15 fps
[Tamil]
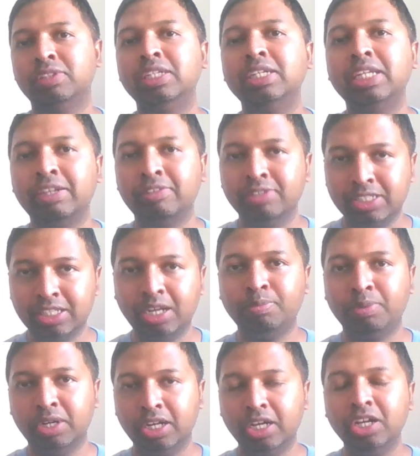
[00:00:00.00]
வந்து நீங்கள் வந்து செல்
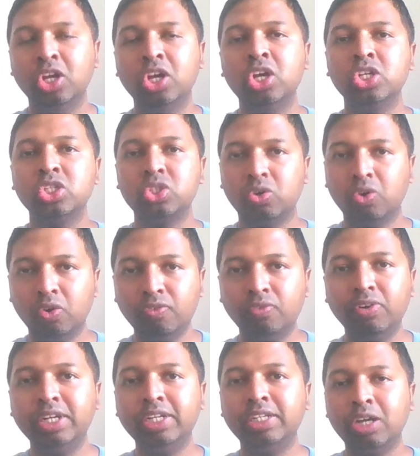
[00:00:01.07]
பண்ணலாம் ஸோ
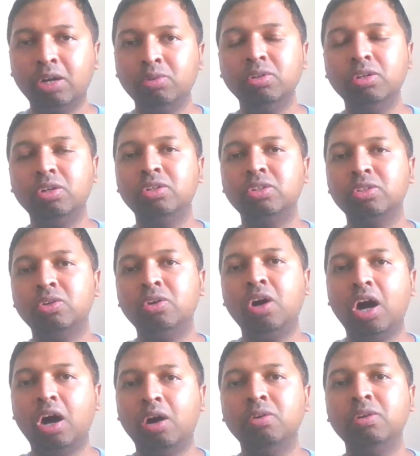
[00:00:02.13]
ஒவ்வொரு டவுன்லோடுக்கும்
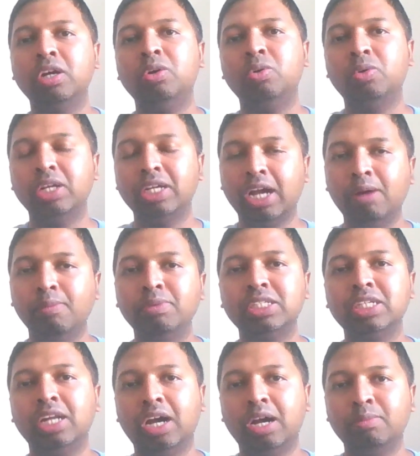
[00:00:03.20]
அவங்க ஒரு
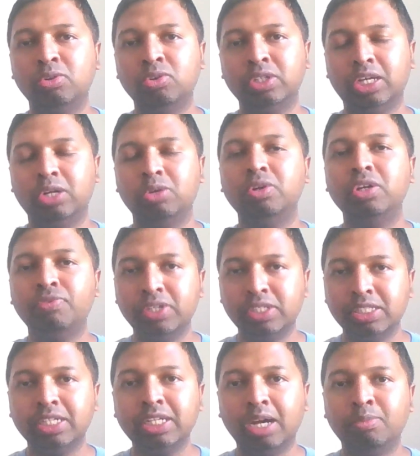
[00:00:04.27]
கமிஷன் அமௌண்ட்டா ஒரு
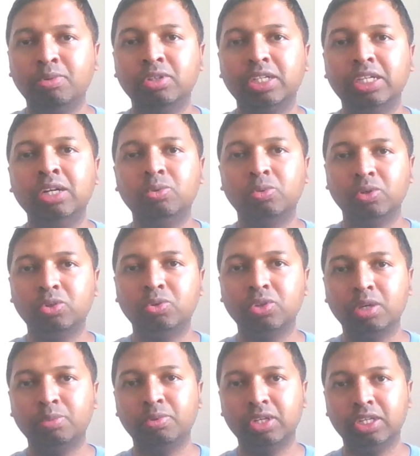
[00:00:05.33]
ஃபிக்ஸட் அமௌண்ட்டா உங்களுக்கு
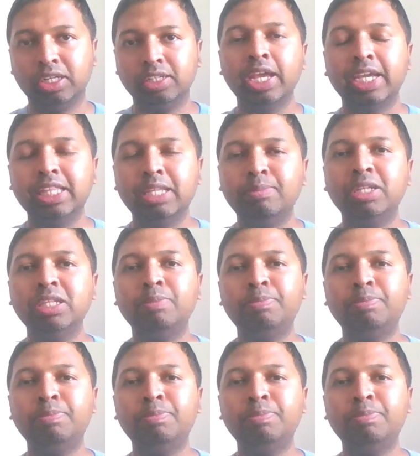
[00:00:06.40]
கொடுக்க போறாங்க இந்த மாதிரி